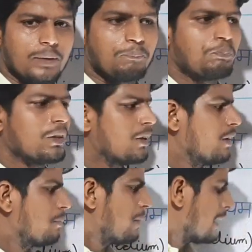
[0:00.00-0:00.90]
है
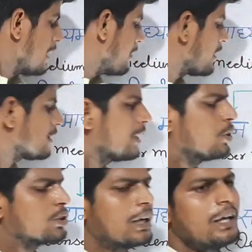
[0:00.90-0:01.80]
पानी में कितना
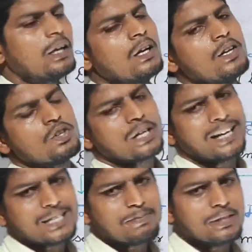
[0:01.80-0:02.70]
होता है
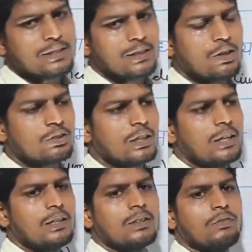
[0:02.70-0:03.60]
कांच में कितना होता
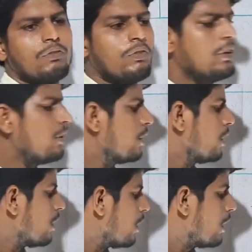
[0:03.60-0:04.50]
है फिर
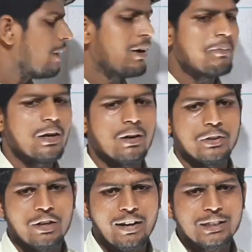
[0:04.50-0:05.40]
हवा में
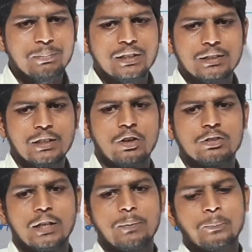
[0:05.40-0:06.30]
निर्वात में कितना
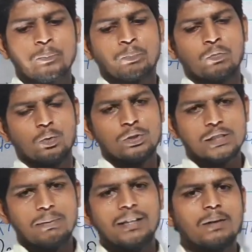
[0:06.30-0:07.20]
होता है
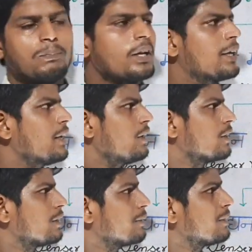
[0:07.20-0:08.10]
उसके बाद हम पढ़ेंगे
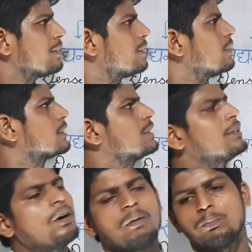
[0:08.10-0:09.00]

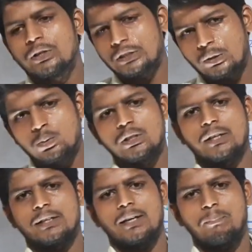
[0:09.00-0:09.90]
कि अपवर्तन होता
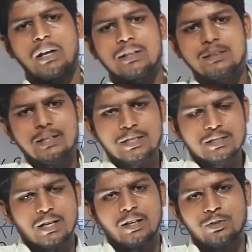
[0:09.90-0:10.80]
है क्या पहले इतना चीज़
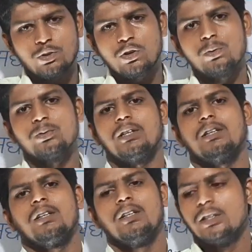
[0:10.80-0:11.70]
जानना जरूरी होता
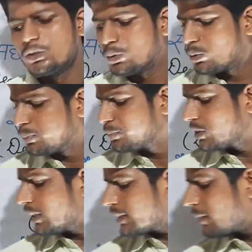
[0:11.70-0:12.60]
है तो
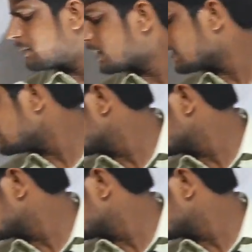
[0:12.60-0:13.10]
चलते हैं अपने अगले